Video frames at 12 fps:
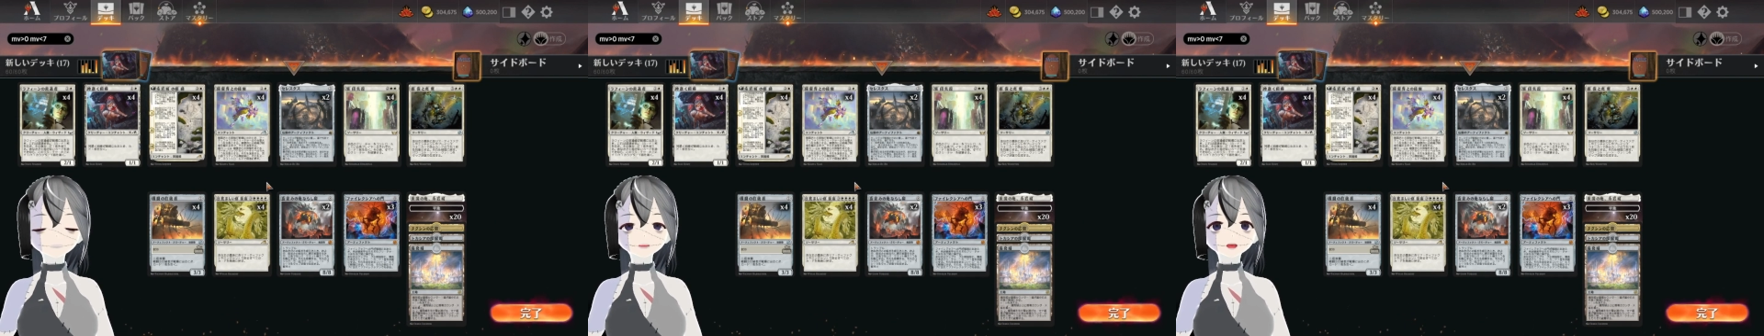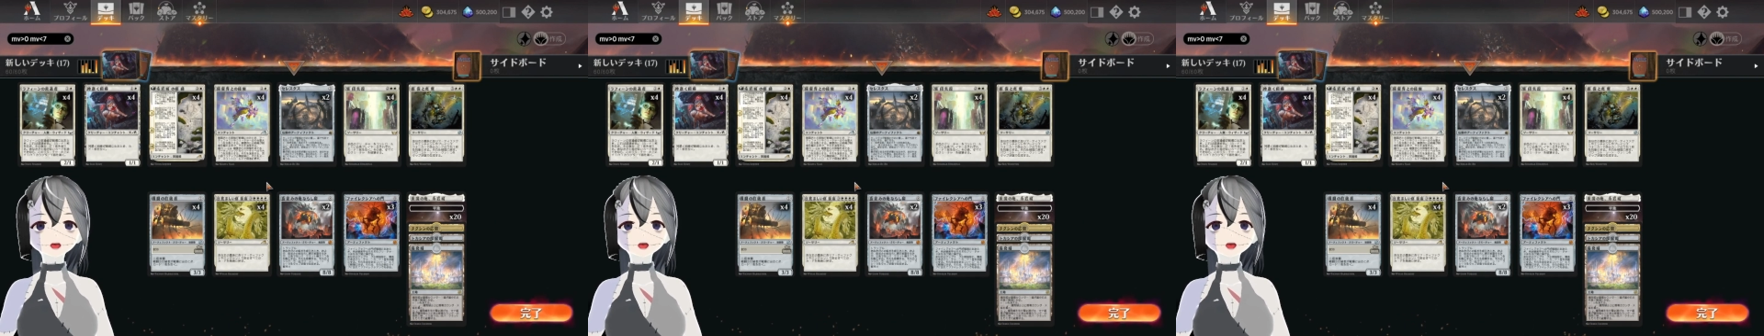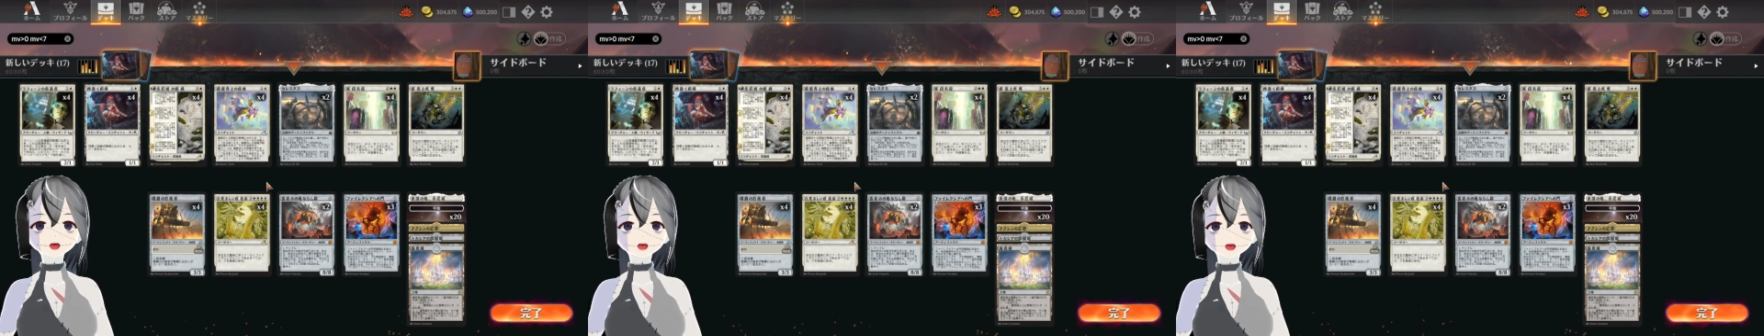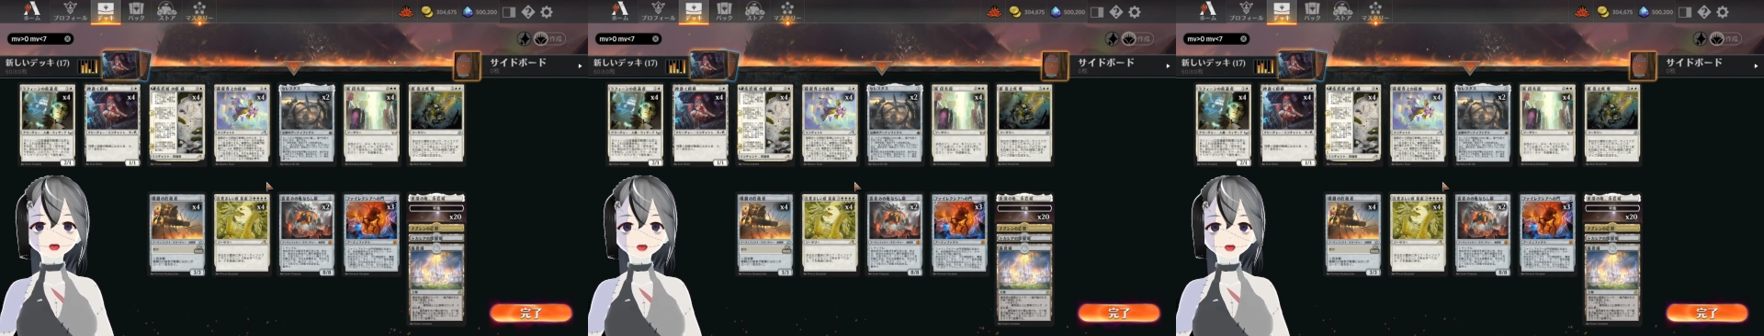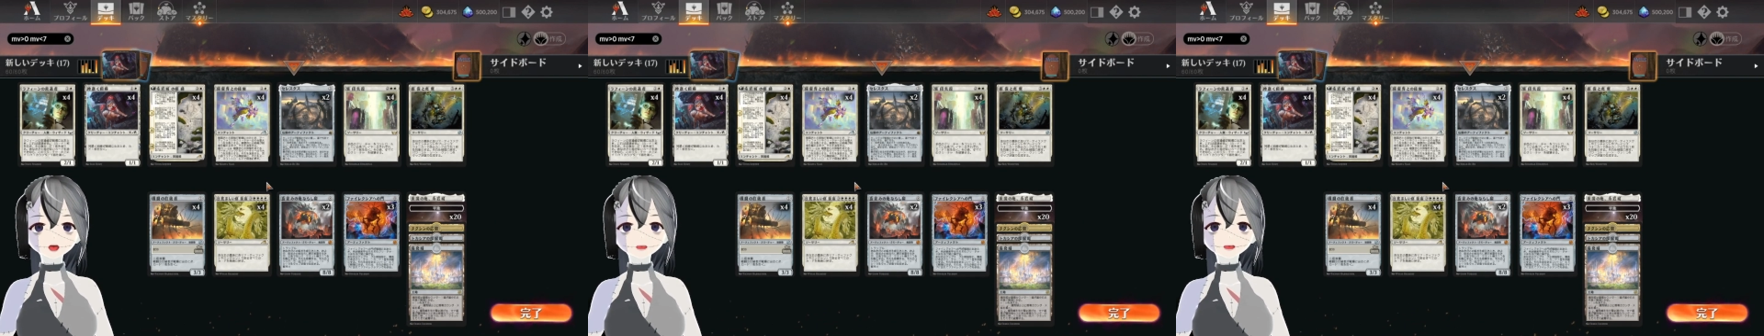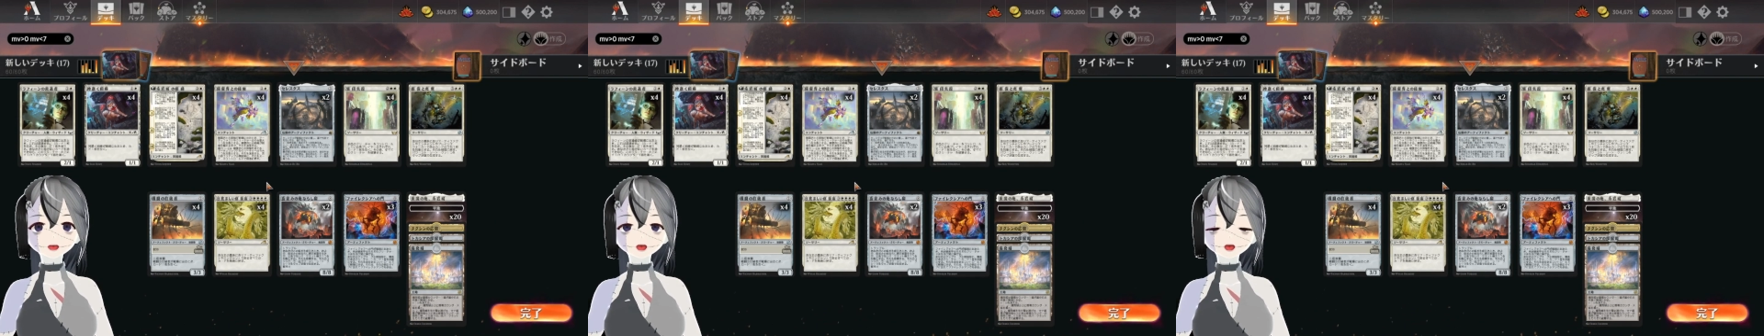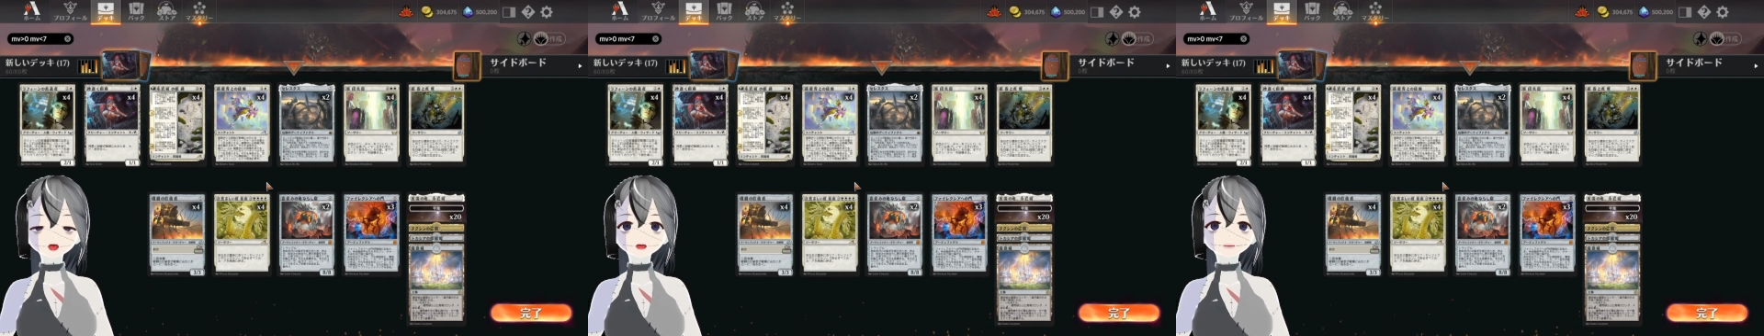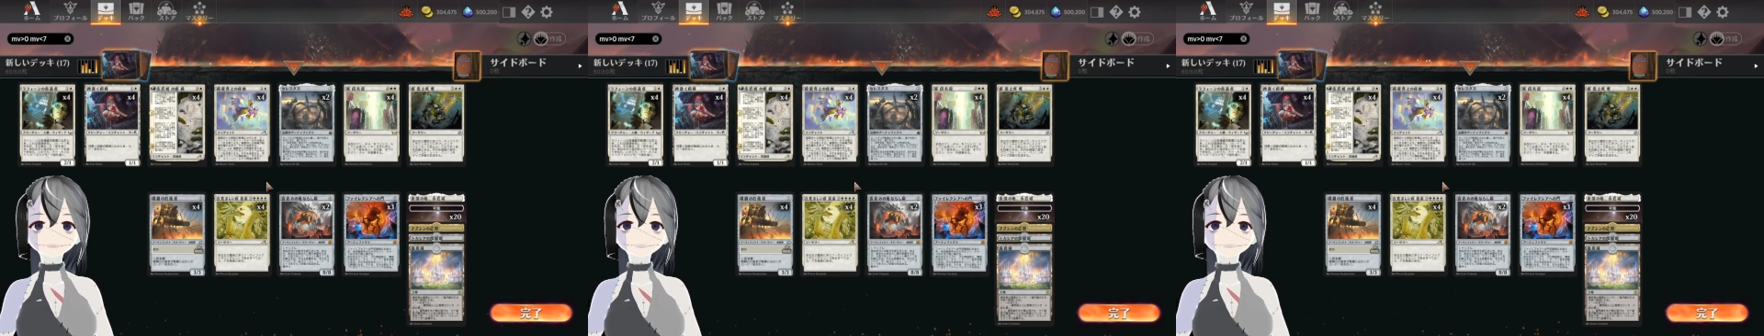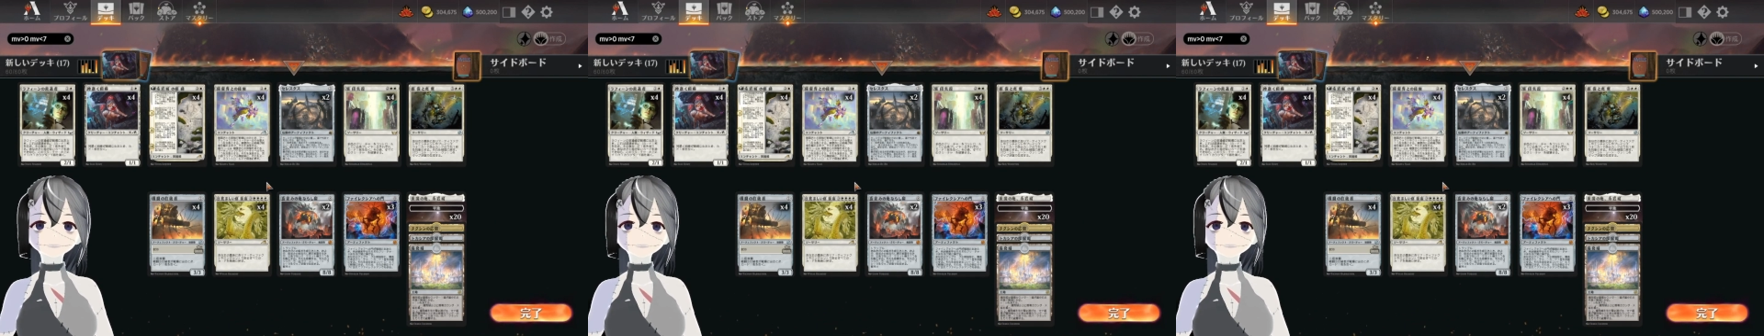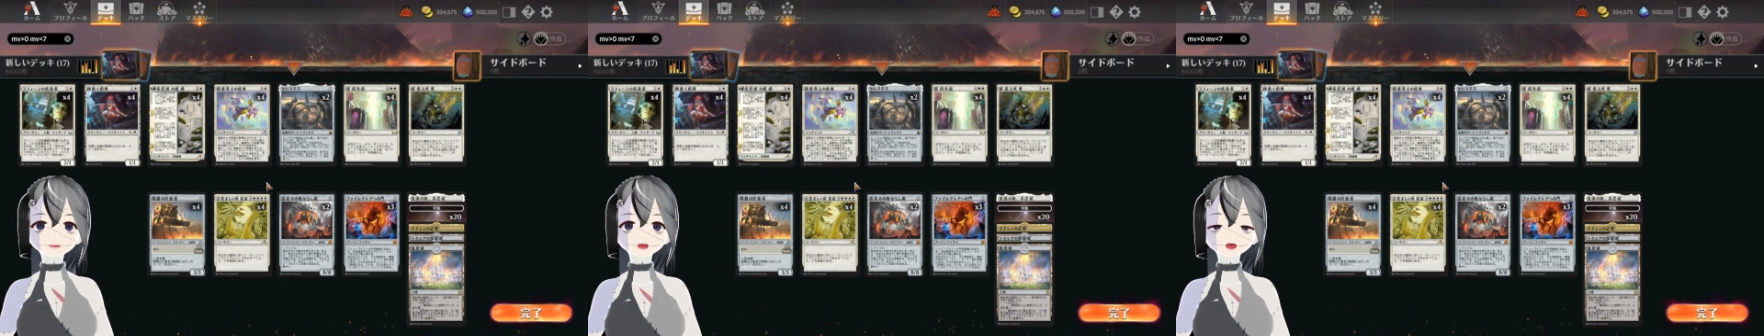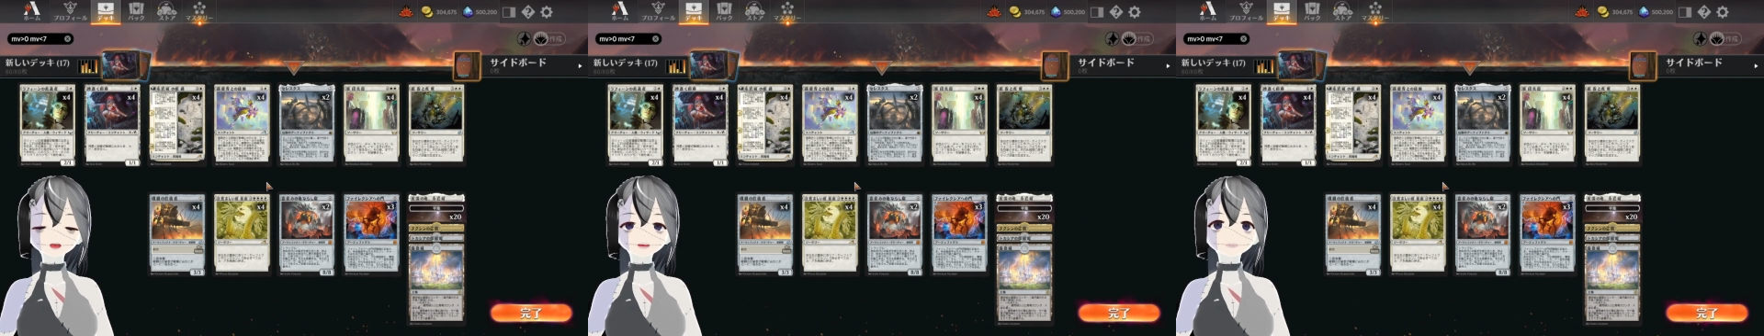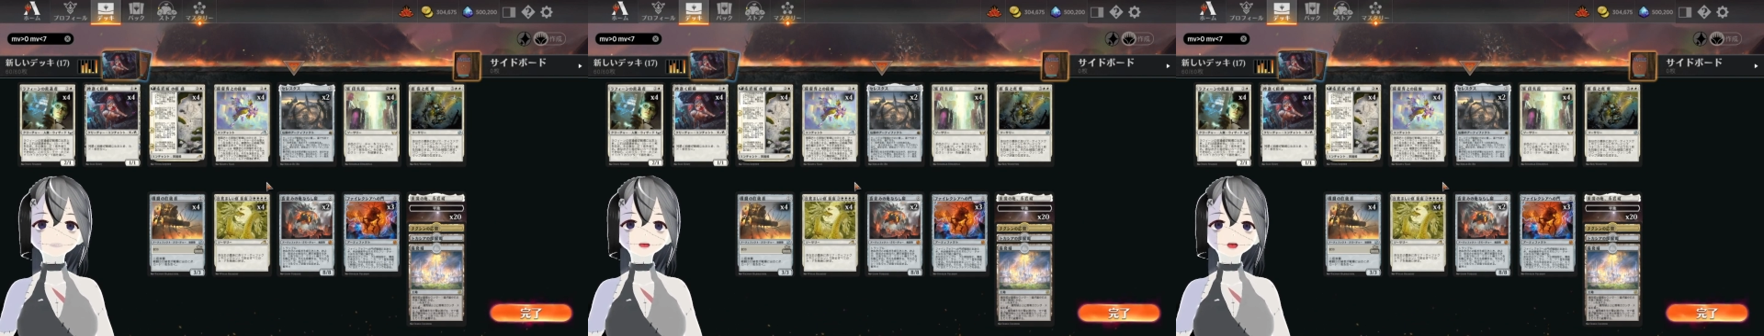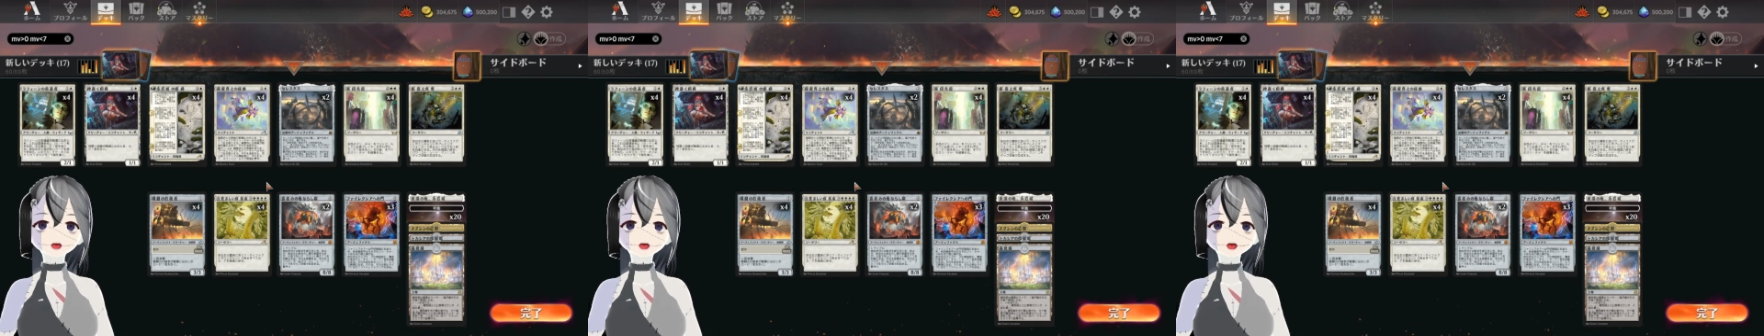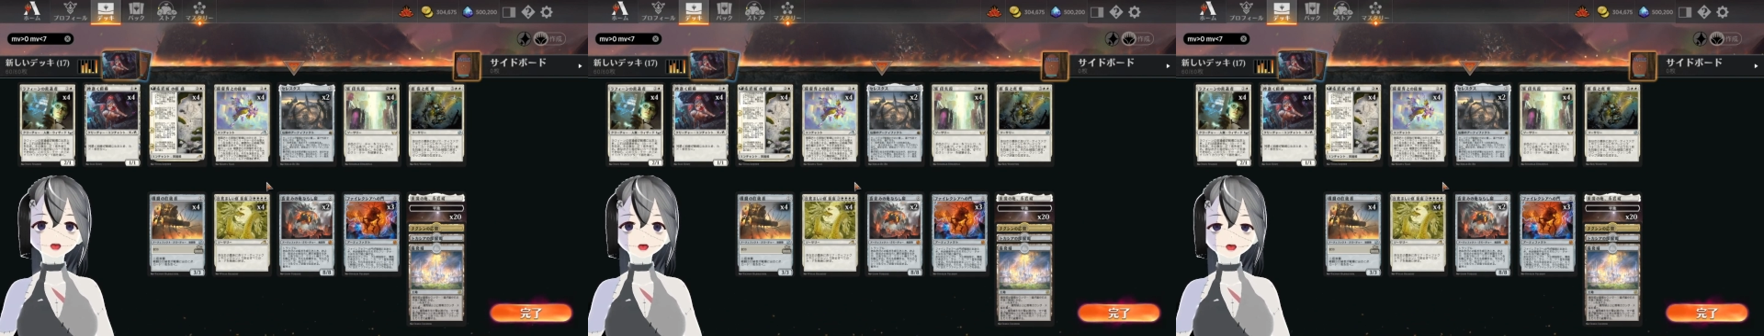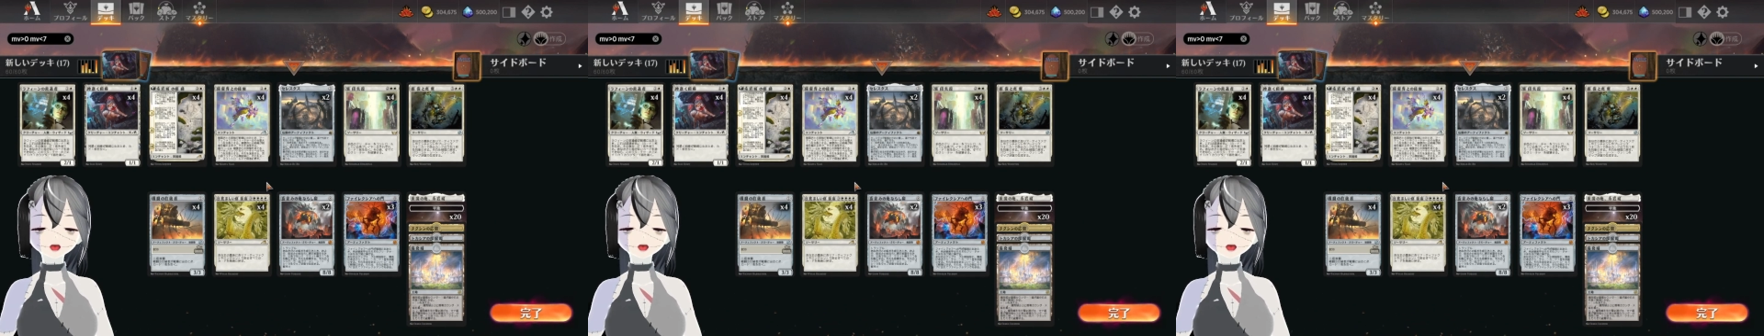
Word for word: なんで、事故ることが少ないかな。